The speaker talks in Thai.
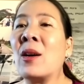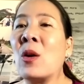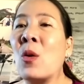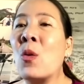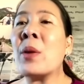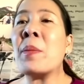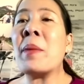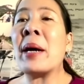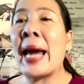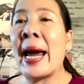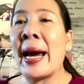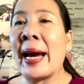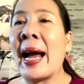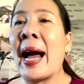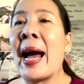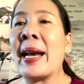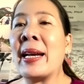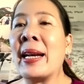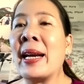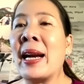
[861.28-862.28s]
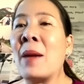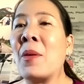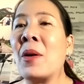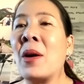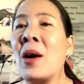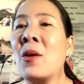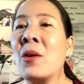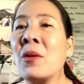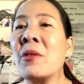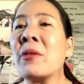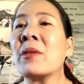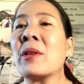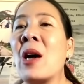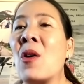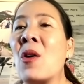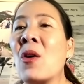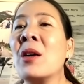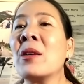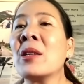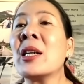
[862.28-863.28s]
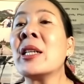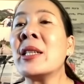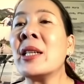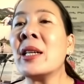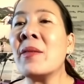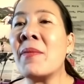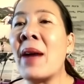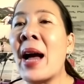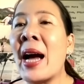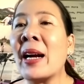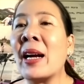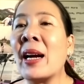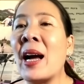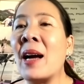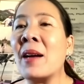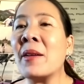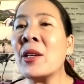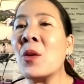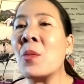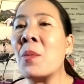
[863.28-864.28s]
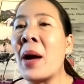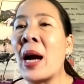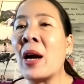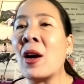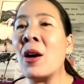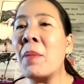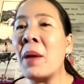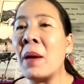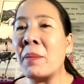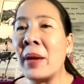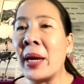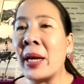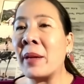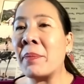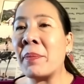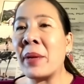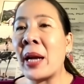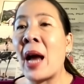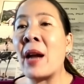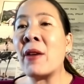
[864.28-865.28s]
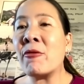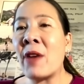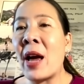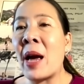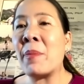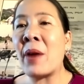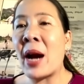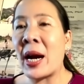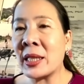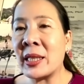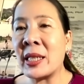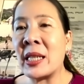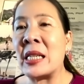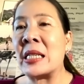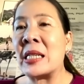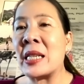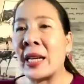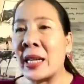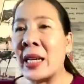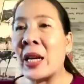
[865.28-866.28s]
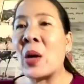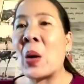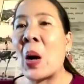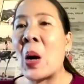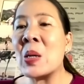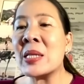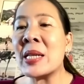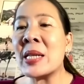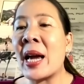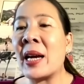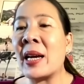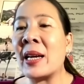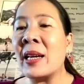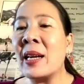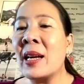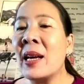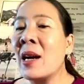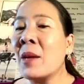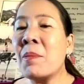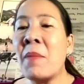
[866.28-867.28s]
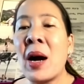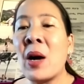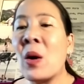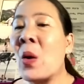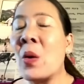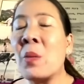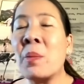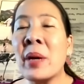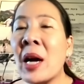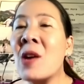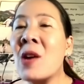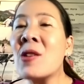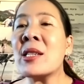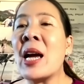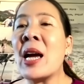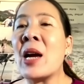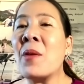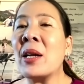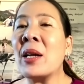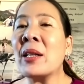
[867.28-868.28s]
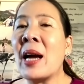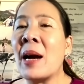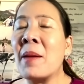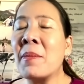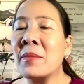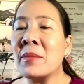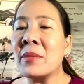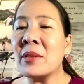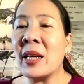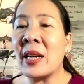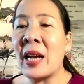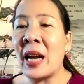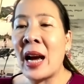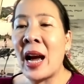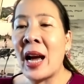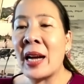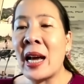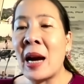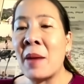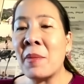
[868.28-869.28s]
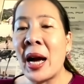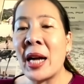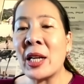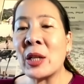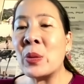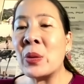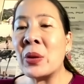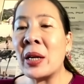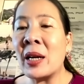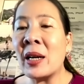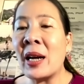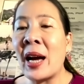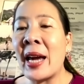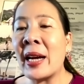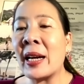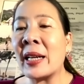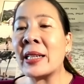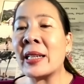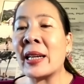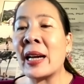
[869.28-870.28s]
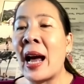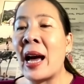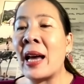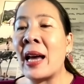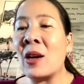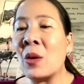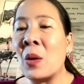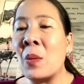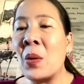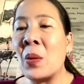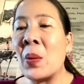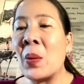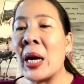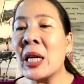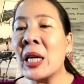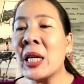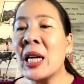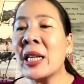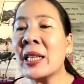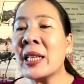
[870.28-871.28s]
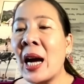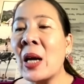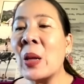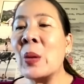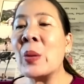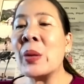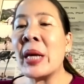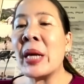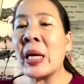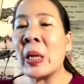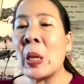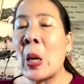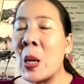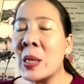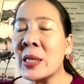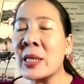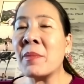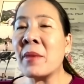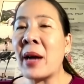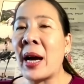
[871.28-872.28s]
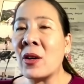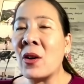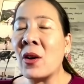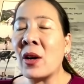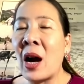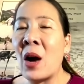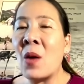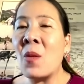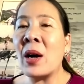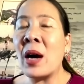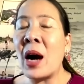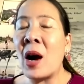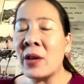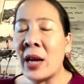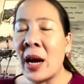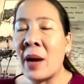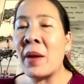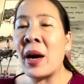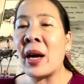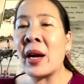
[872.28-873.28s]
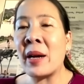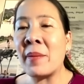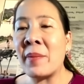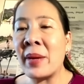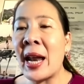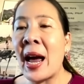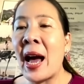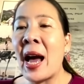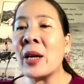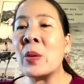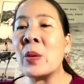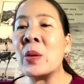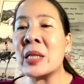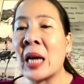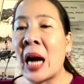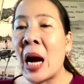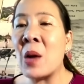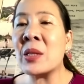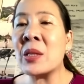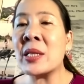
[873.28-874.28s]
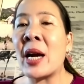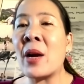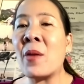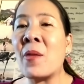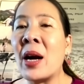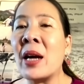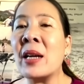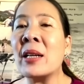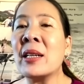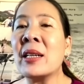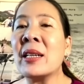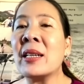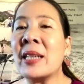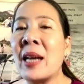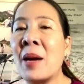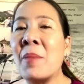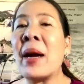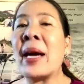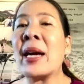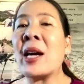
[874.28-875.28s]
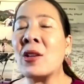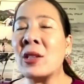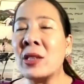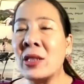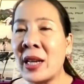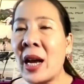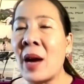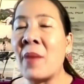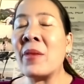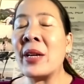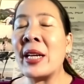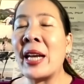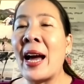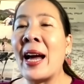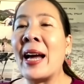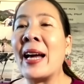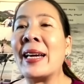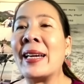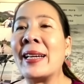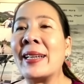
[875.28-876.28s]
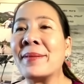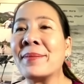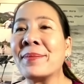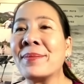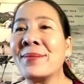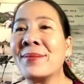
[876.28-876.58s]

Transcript: ควรมาแข่งขันนะคะเขาเขาก็เงินเยอะมากนะคะเดี๋ยวมาก็แบบเป็น unfair practice อันนี้เราเข้าใจบางคนไม่เข้าใจว่าทำธนาคารทำขาดทุนแล้วใครจะกล้าเราก็บอกว่า ถ้าคุณเห็นข้อจำกัดของเขาว่าเขาทำอะไรไม่ได้ คุณจะเข้าใจว่าทำไมเขาถึงทำไม่ได้อ